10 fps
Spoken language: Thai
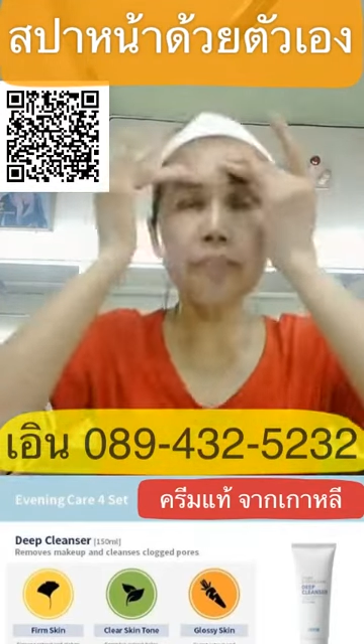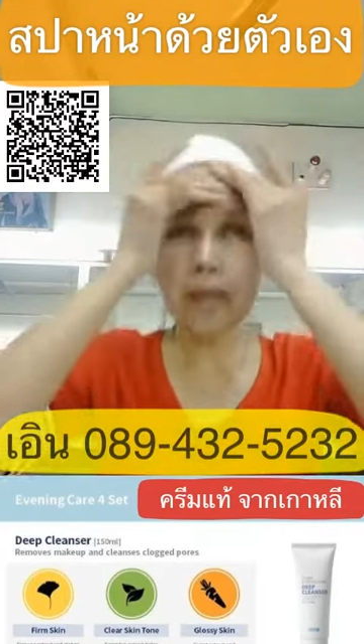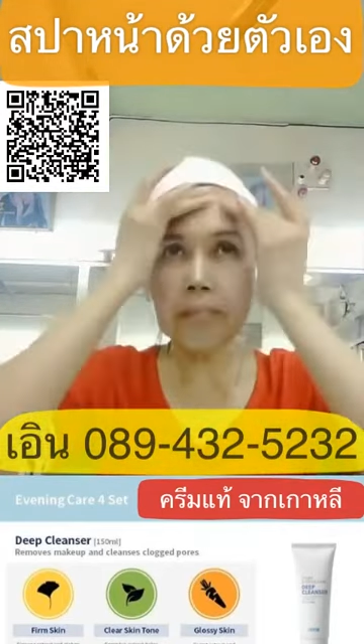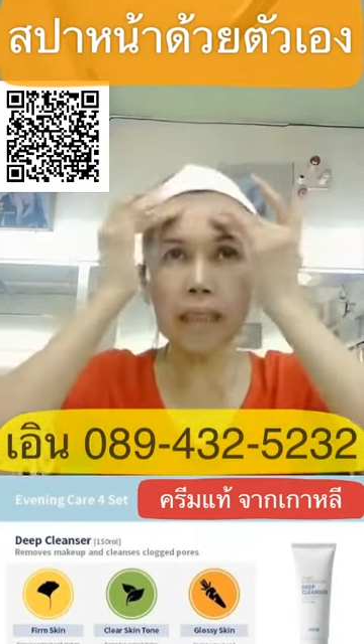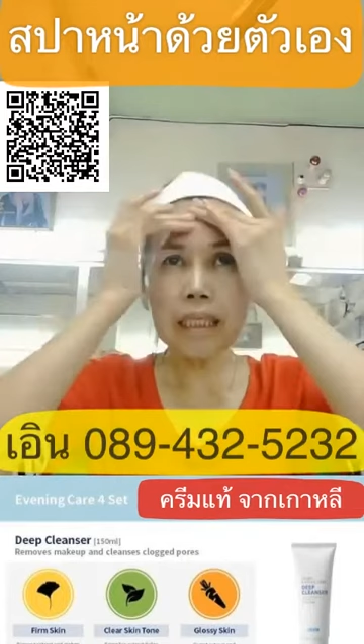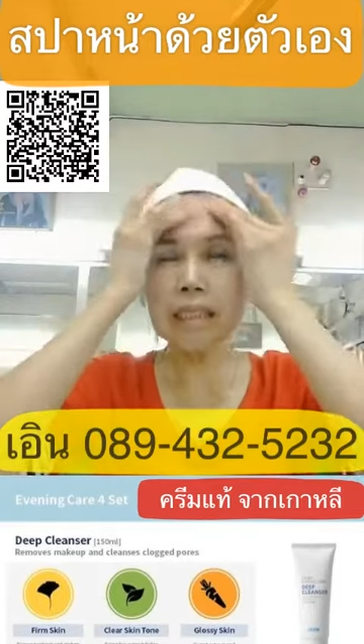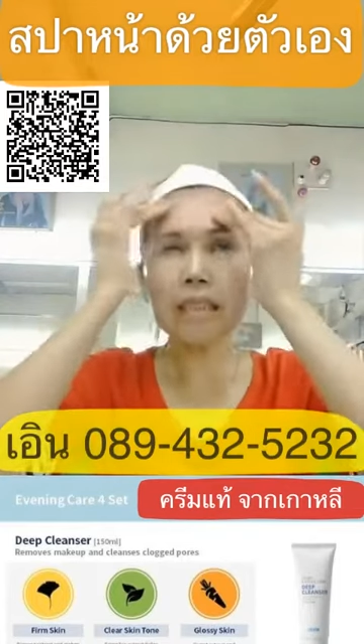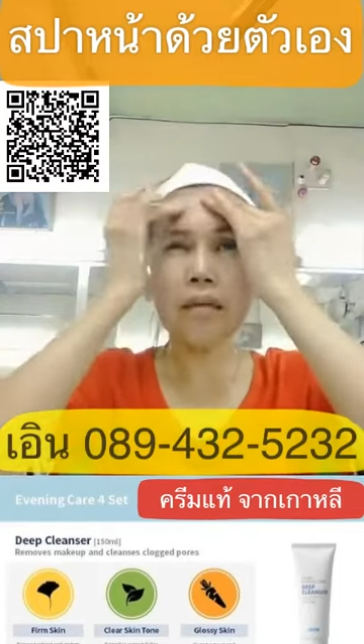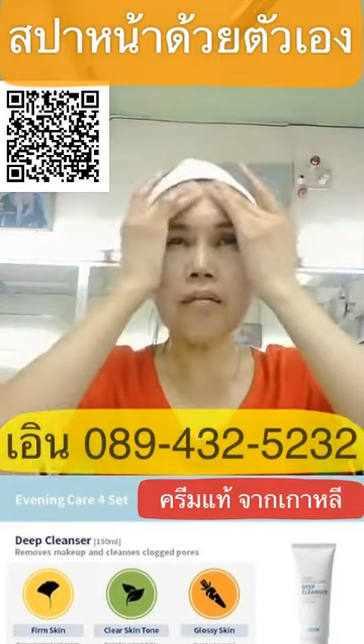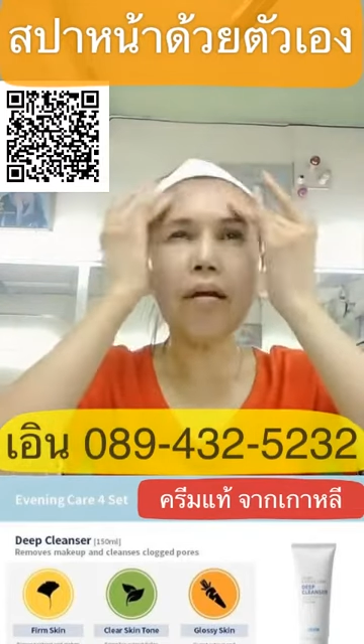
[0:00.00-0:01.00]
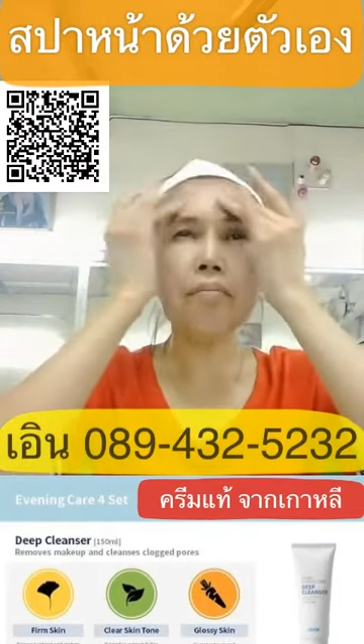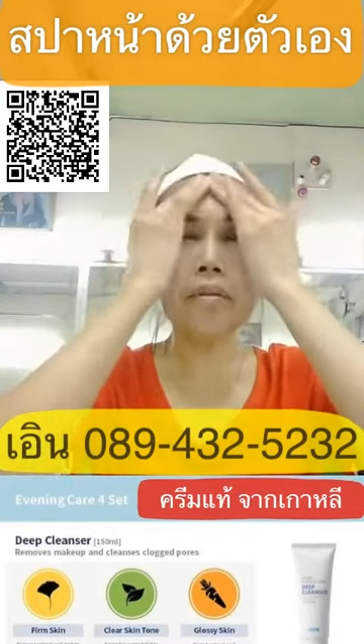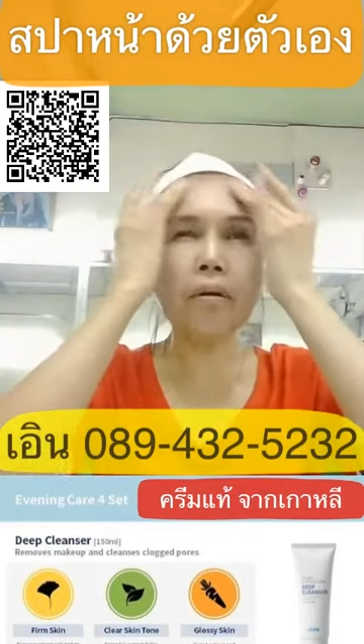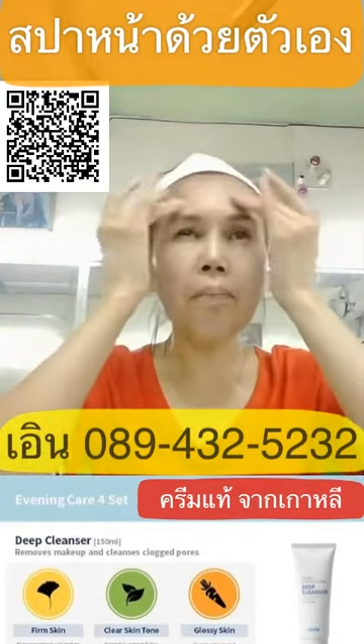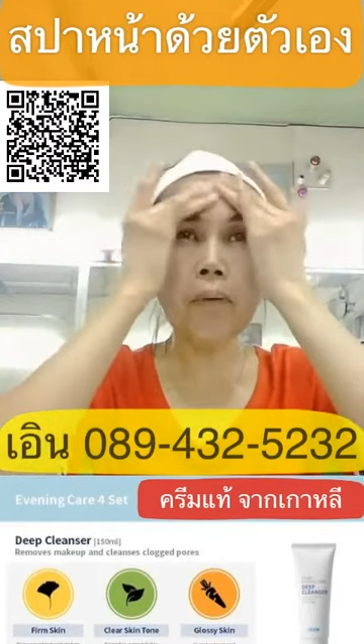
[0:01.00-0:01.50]
เมื่อกี้ความส
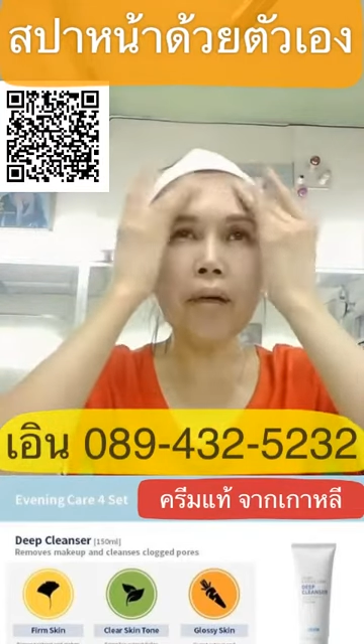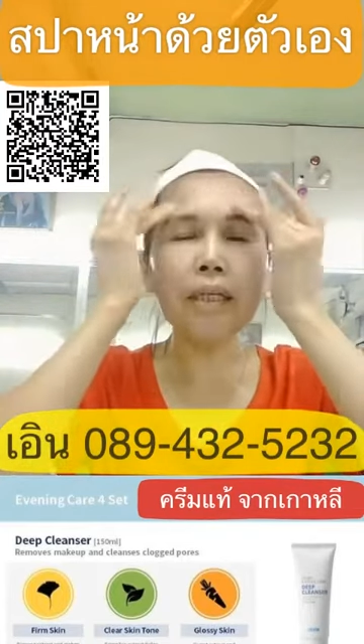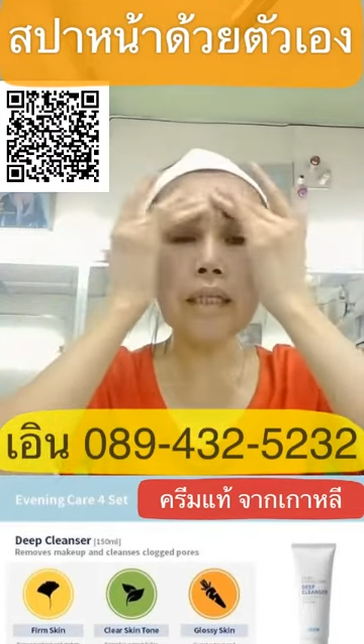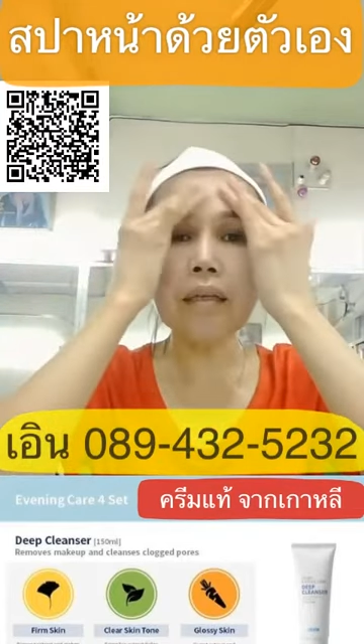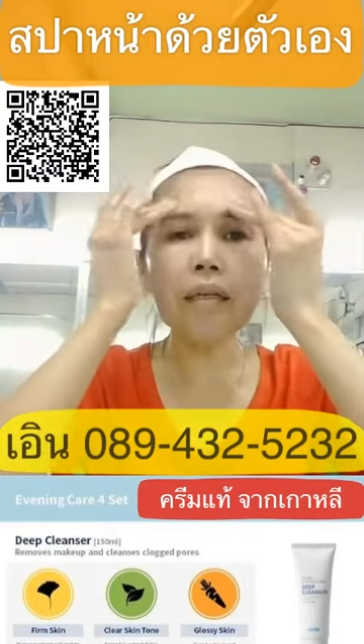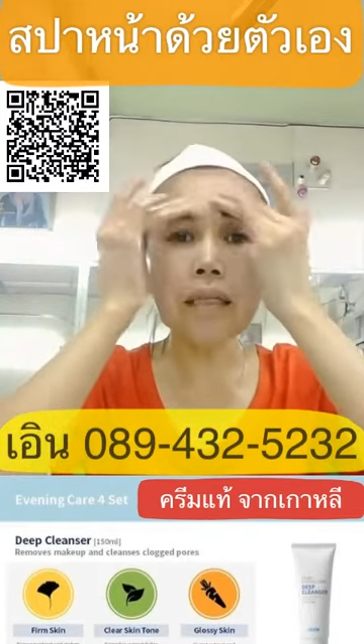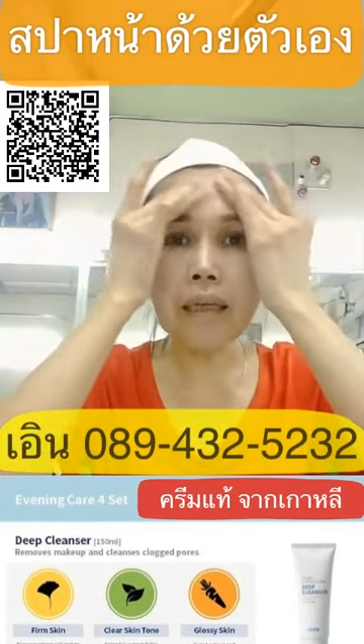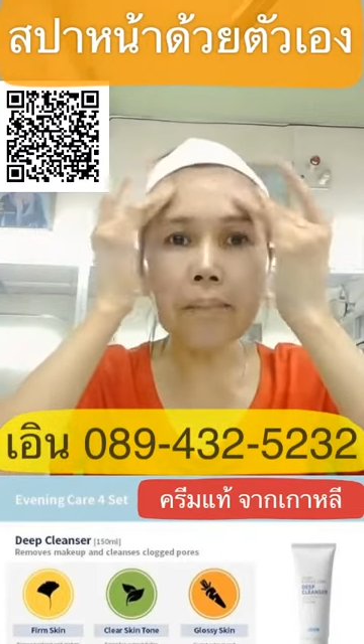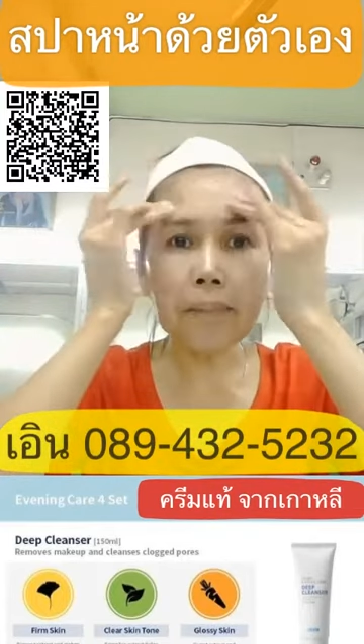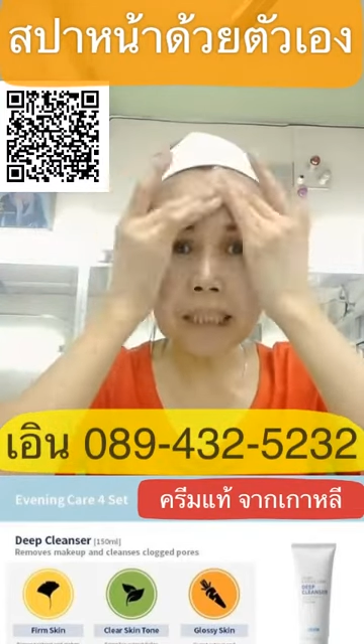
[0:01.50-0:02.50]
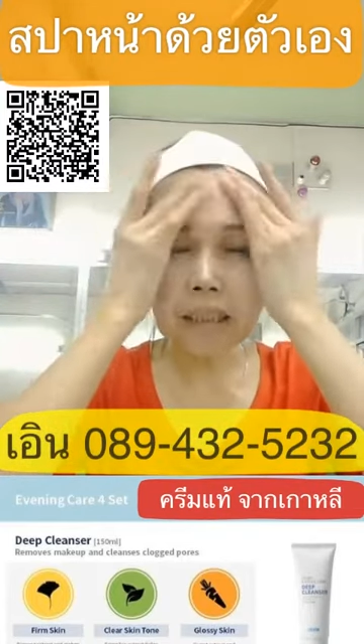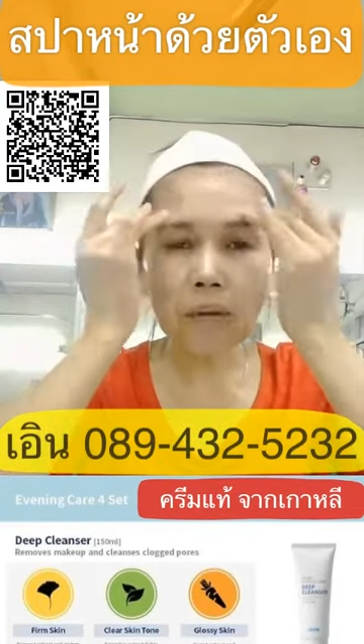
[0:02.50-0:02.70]
กปรกอันนี้ตอนนี้จะไม่